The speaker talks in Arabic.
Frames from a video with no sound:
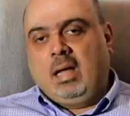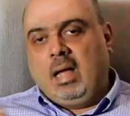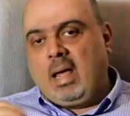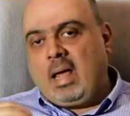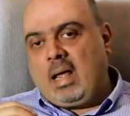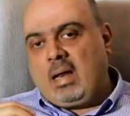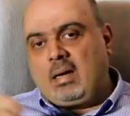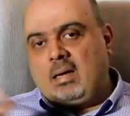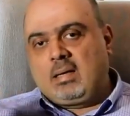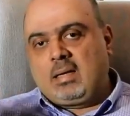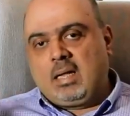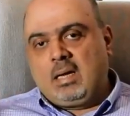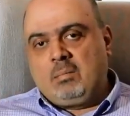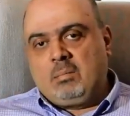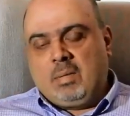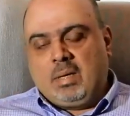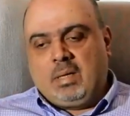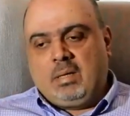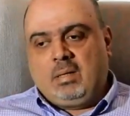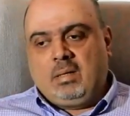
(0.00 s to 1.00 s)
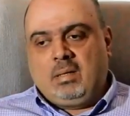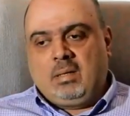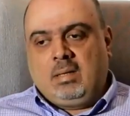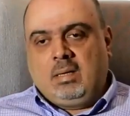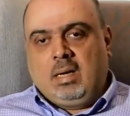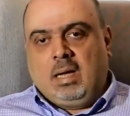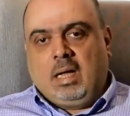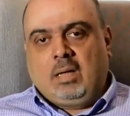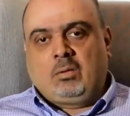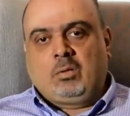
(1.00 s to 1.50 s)
قال كلمه
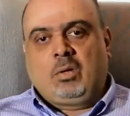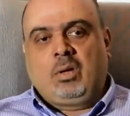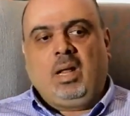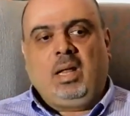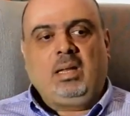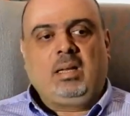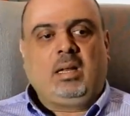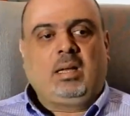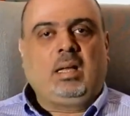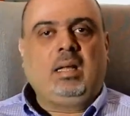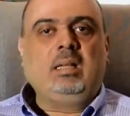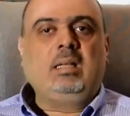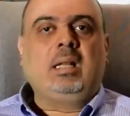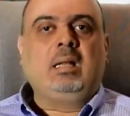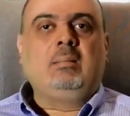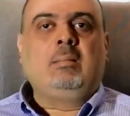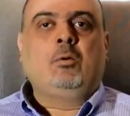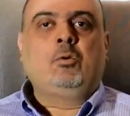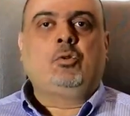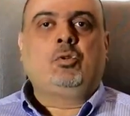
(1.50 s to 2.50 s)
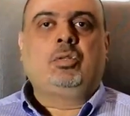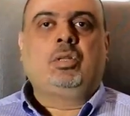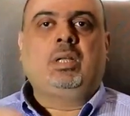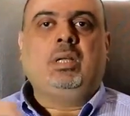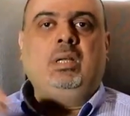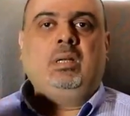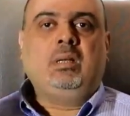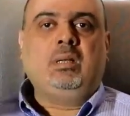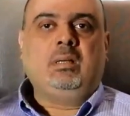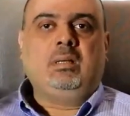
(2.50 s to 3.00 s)
انه نحن كلنا
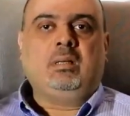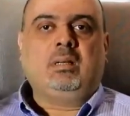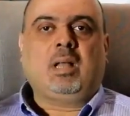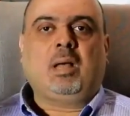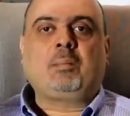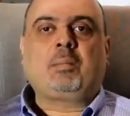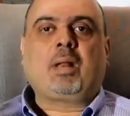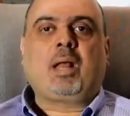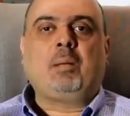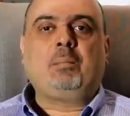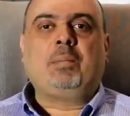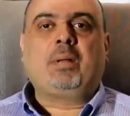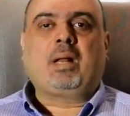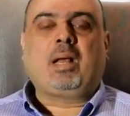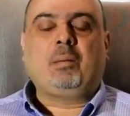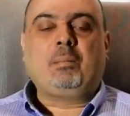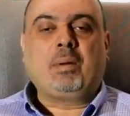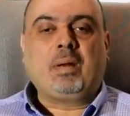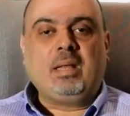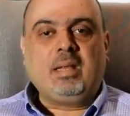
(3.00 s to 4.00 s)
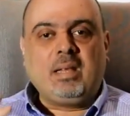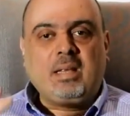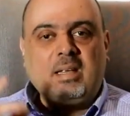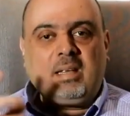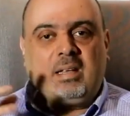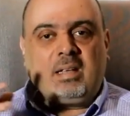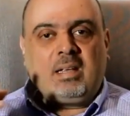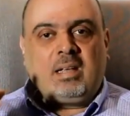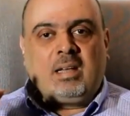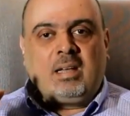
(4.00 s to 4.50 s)
الموجودين عم نخبر
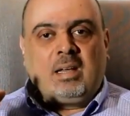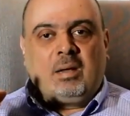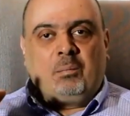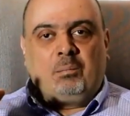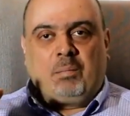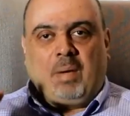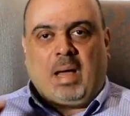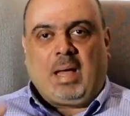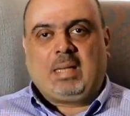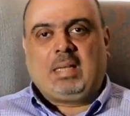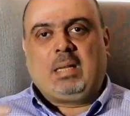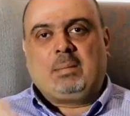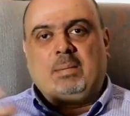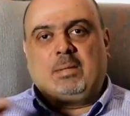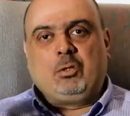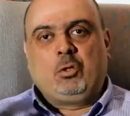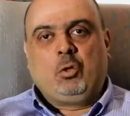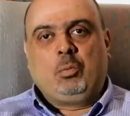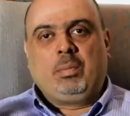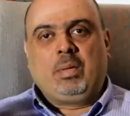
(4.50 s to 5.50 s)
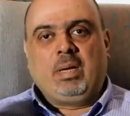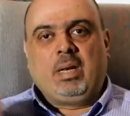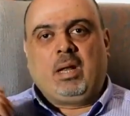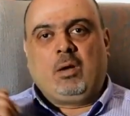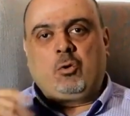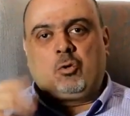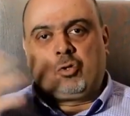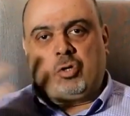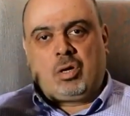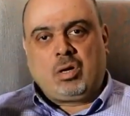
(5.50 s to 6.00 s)
خبريه ما حدا بده منا
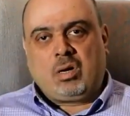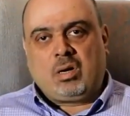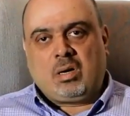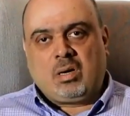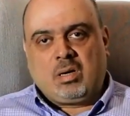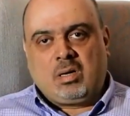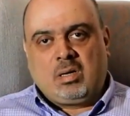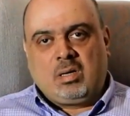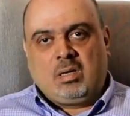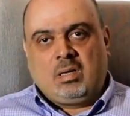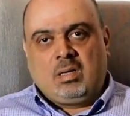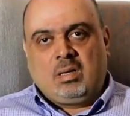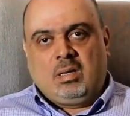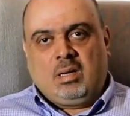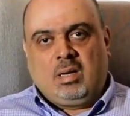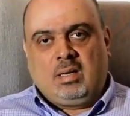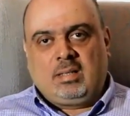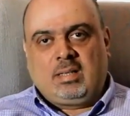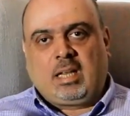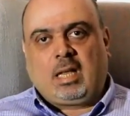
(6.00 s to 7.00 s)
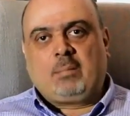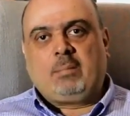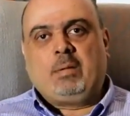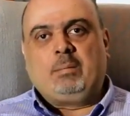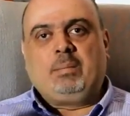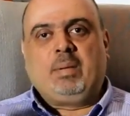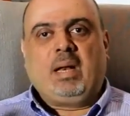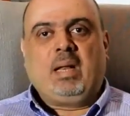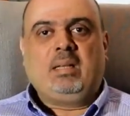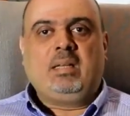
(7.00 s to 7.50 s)
وجر انتخابات
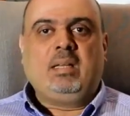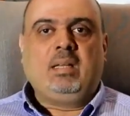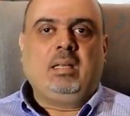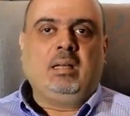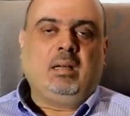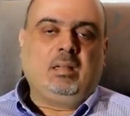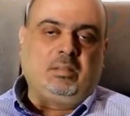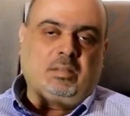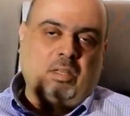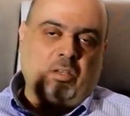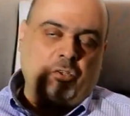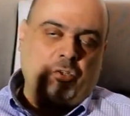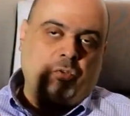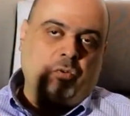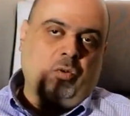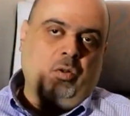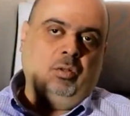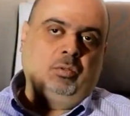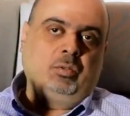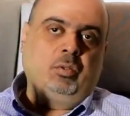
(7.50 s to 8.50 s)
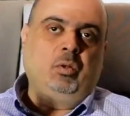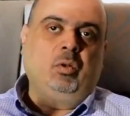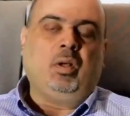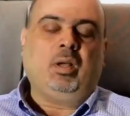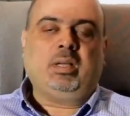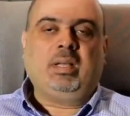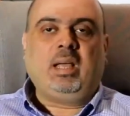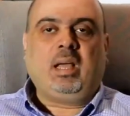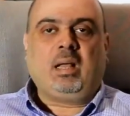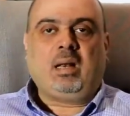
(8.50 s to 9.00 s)
بلديه قطشته قلت له
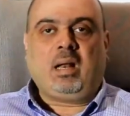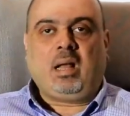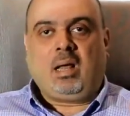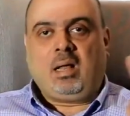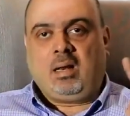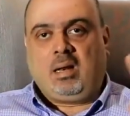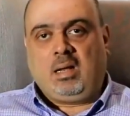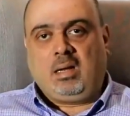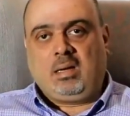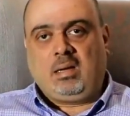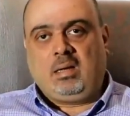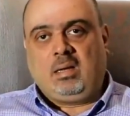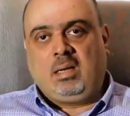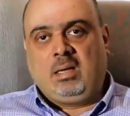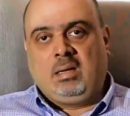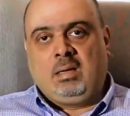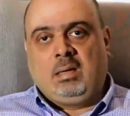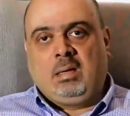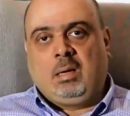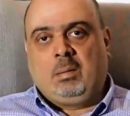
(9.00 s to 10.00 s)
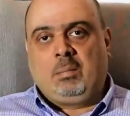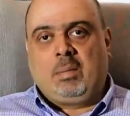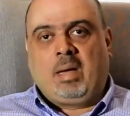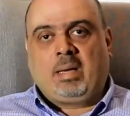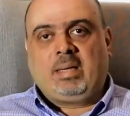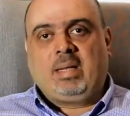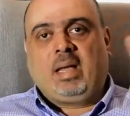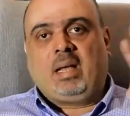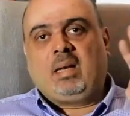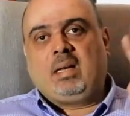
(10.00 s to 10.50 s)
احكي عن حالك اما
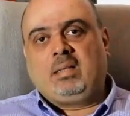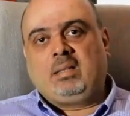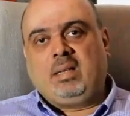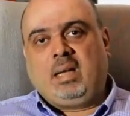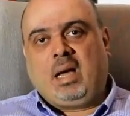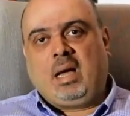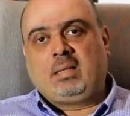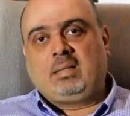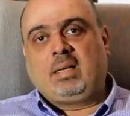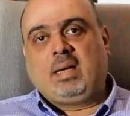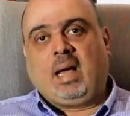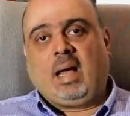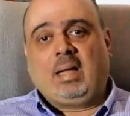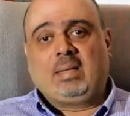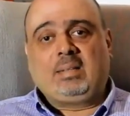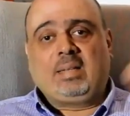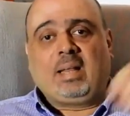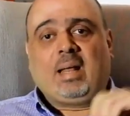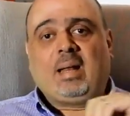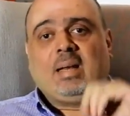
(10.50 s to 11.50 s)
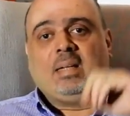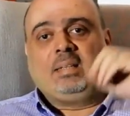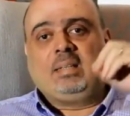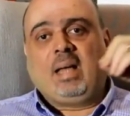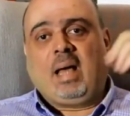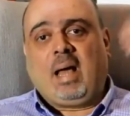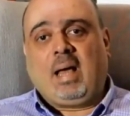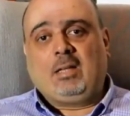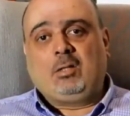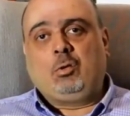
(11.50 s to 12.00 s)
احكي عن اتحادك حتى عن
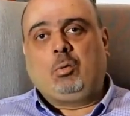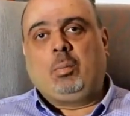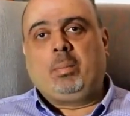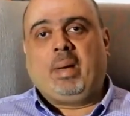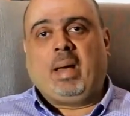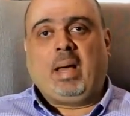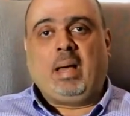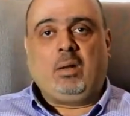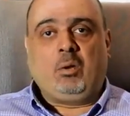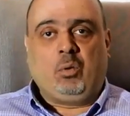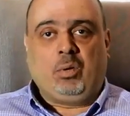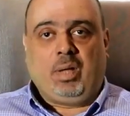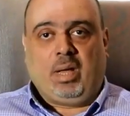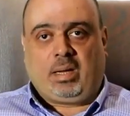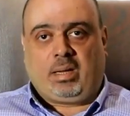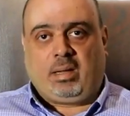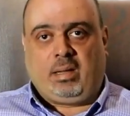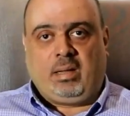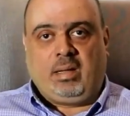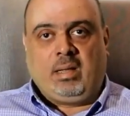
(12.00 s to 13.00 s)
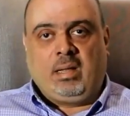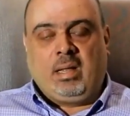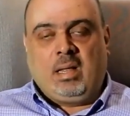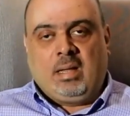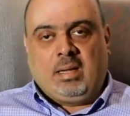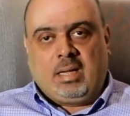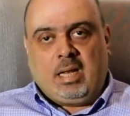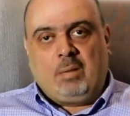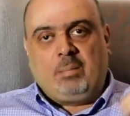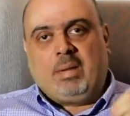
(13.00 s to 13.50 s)
اتحاده ما بحق له يحكي
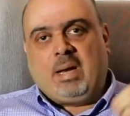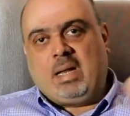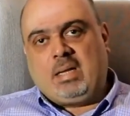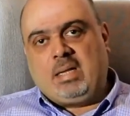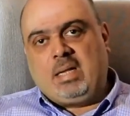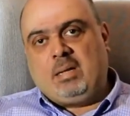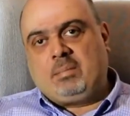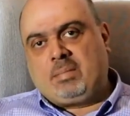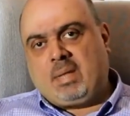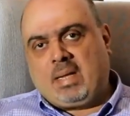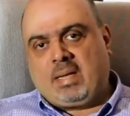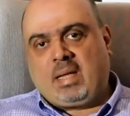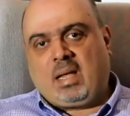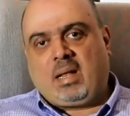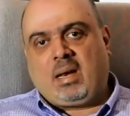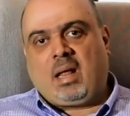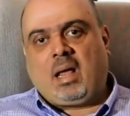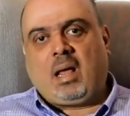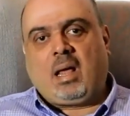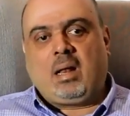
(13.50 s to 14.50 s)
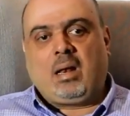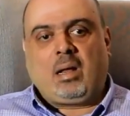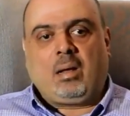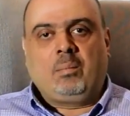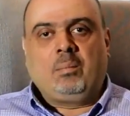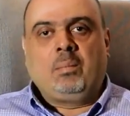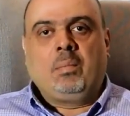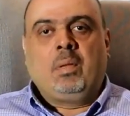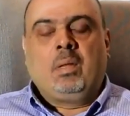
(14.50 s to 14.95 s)
كل بلديه بتحكي عن حالها